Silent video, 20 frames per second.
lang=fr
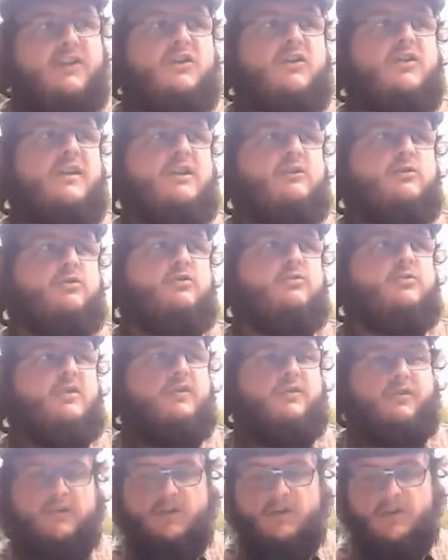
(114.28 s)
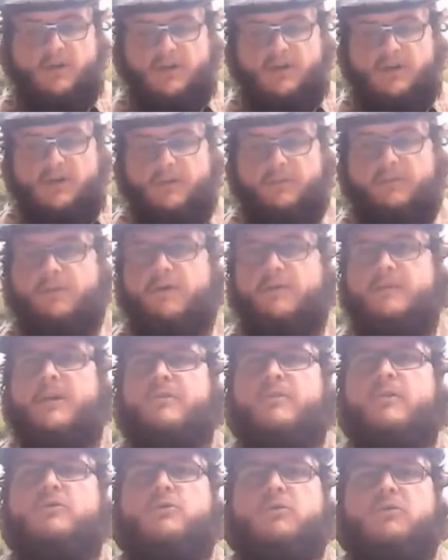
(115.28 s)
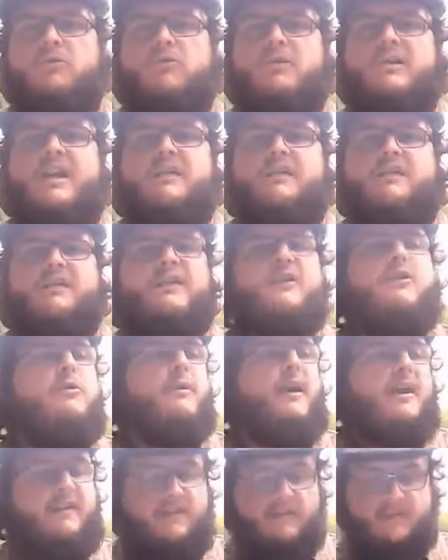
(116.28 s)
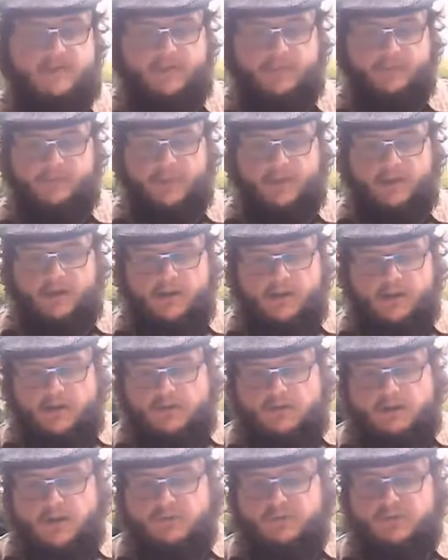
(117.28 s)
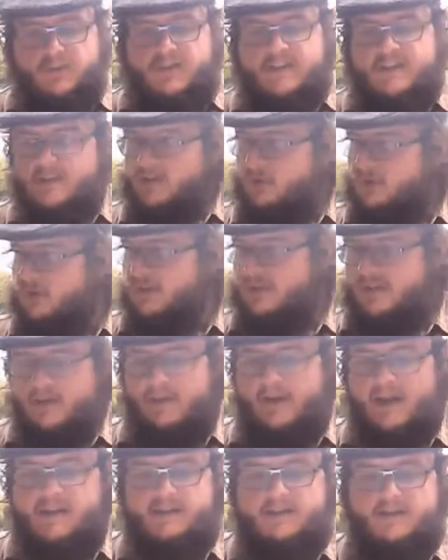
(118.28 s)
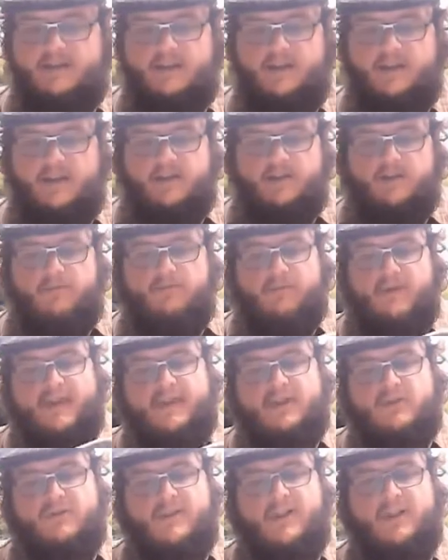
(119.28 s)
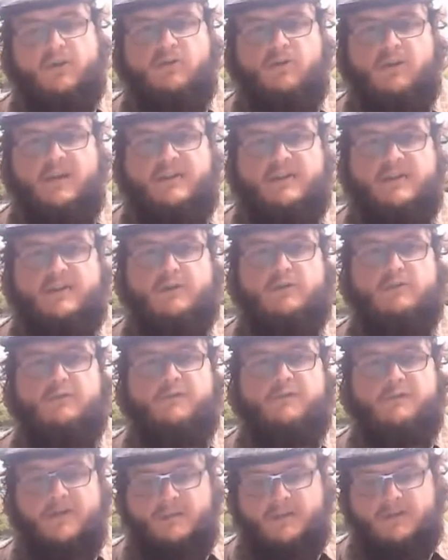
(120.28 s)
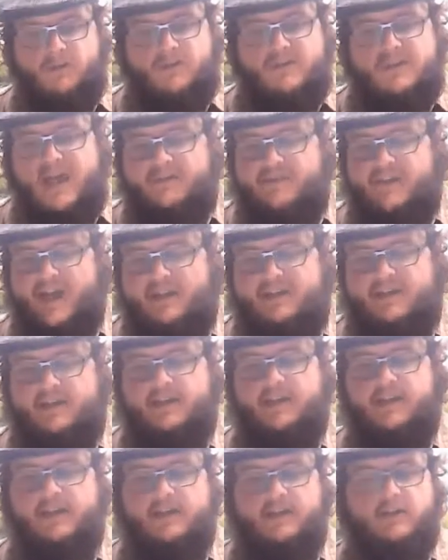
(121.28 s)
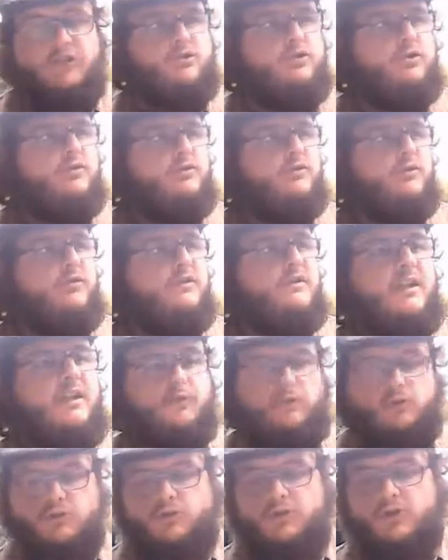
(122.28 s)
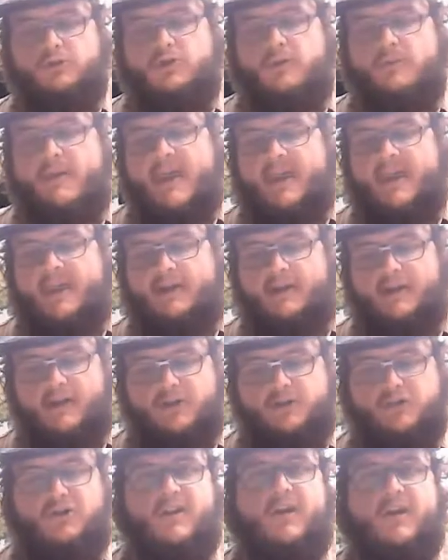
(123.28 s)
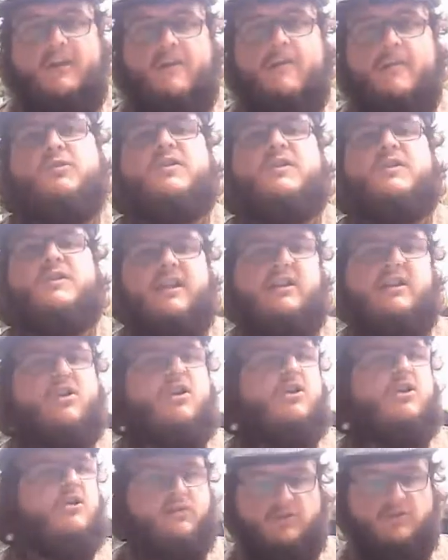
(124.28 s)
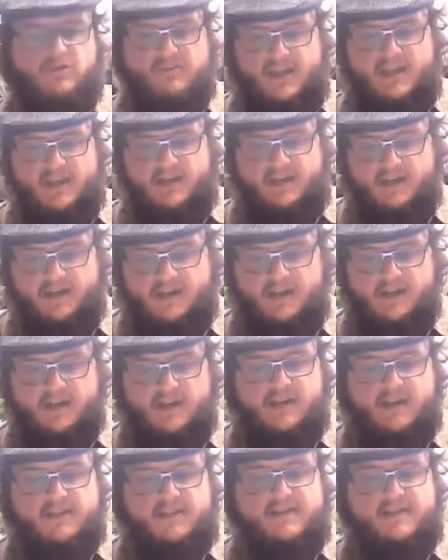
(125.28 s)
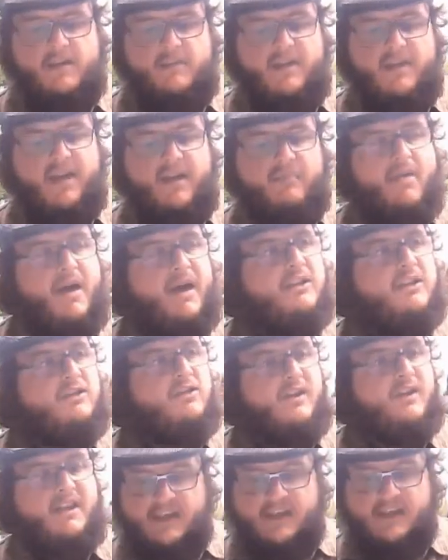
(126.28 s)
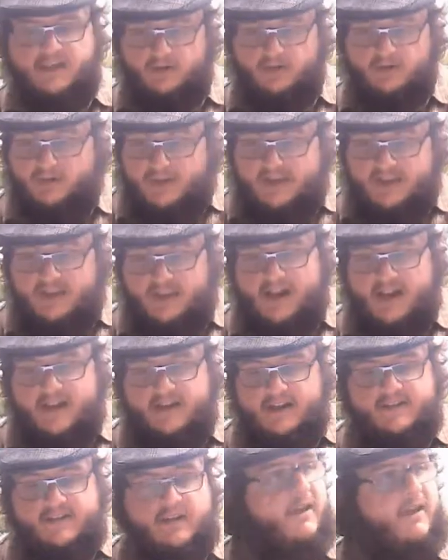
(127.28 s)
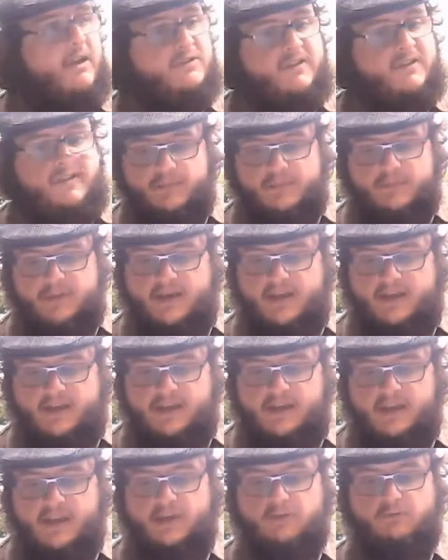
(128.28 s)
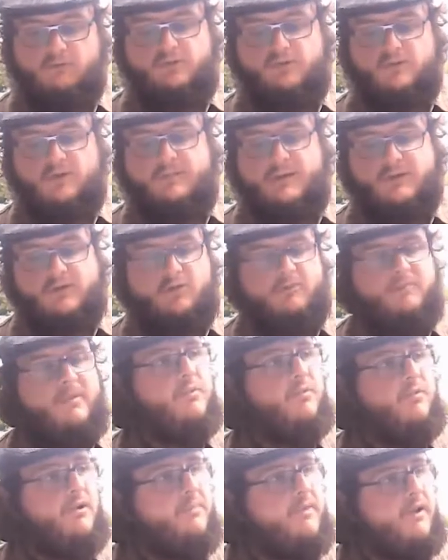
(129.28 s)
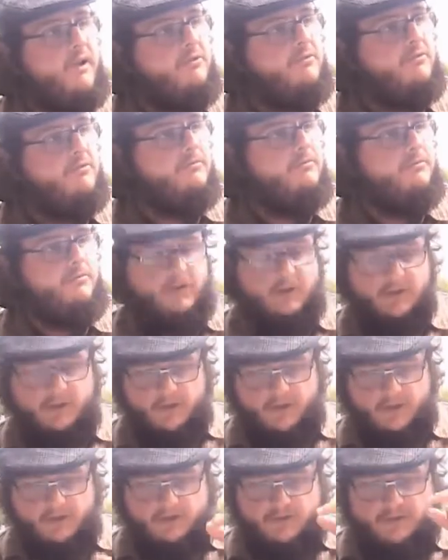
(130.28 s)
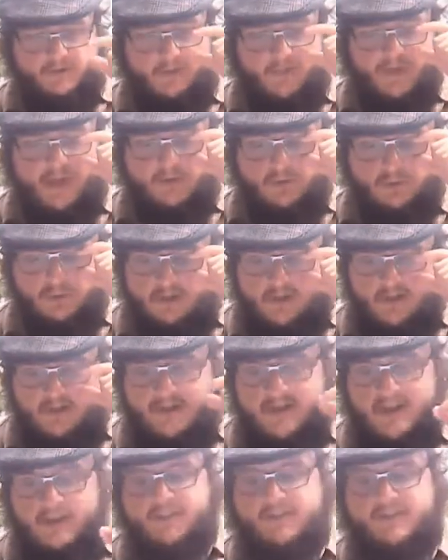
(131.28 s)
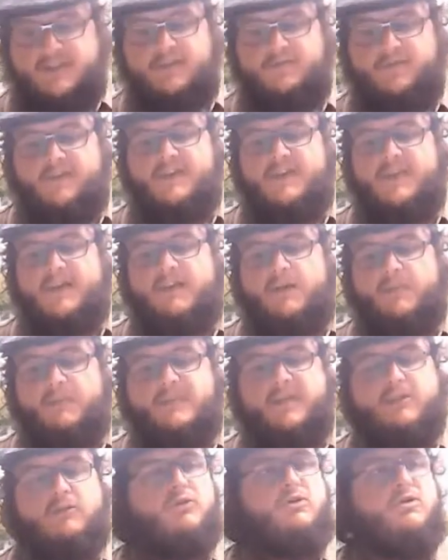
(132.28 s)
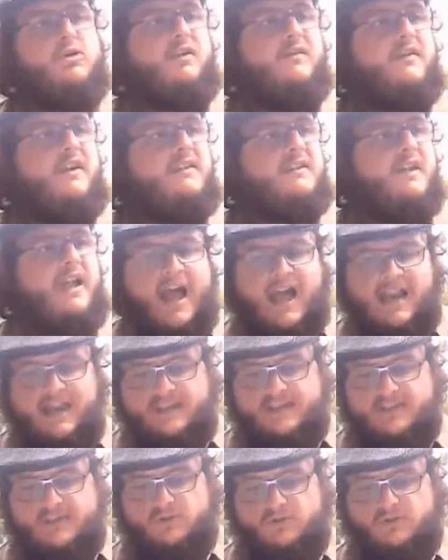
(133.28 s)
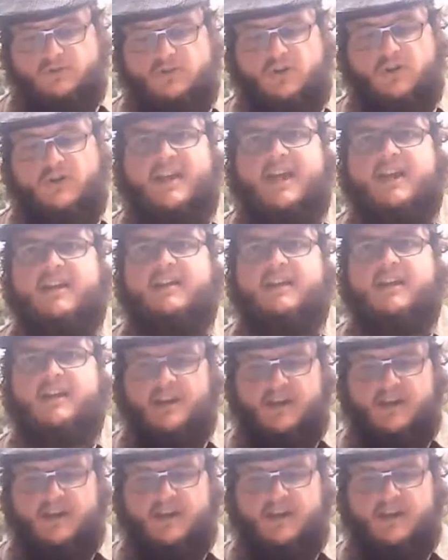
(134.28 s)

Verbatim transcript: visionnaire de son œuvre. Premièrement donc, la fille de Brest. Comme je disais dans le côté Brest, Marie Le Néru était issue d'une famille de Navarques je dire de gens de mer, je dirais même de seigneurs de mer. Sa mère, Marie Doriac, oui, elle, aussi s'appelait Marie, on se donnait pas trop de mal pour les prénoms, sa mère donc était la petite fille d'un capitaine de corvette, Alexandre d'Auriac,